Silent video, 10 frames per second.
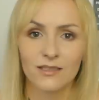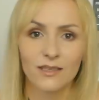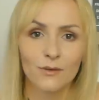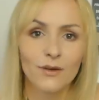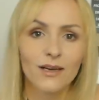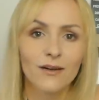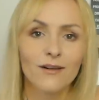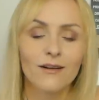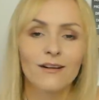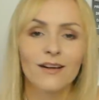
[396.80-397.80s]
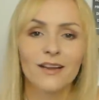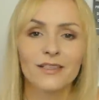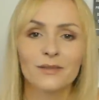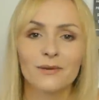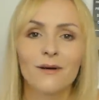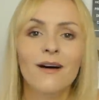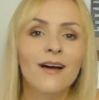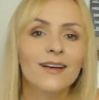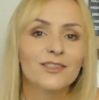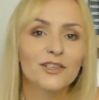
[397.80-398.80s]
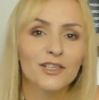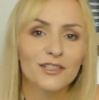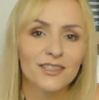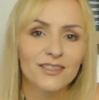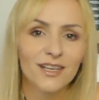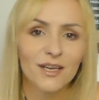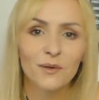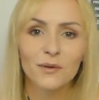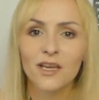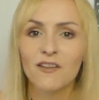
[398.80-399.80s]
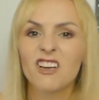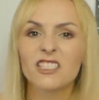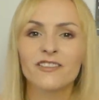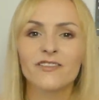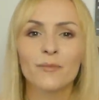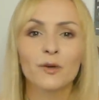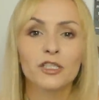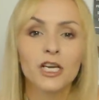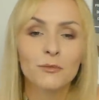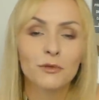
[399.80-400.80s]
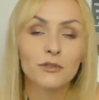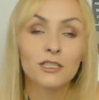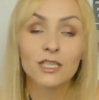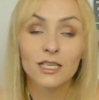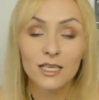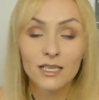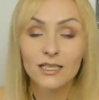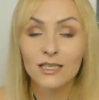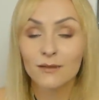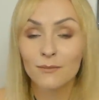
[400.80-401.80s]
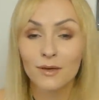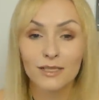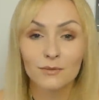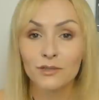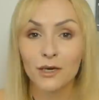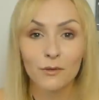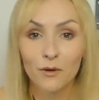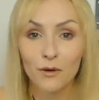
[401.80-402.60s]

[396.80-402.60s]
którego okresu, co się gdzie znajduje i właściwie po ciemku, czy czy y, bez udziału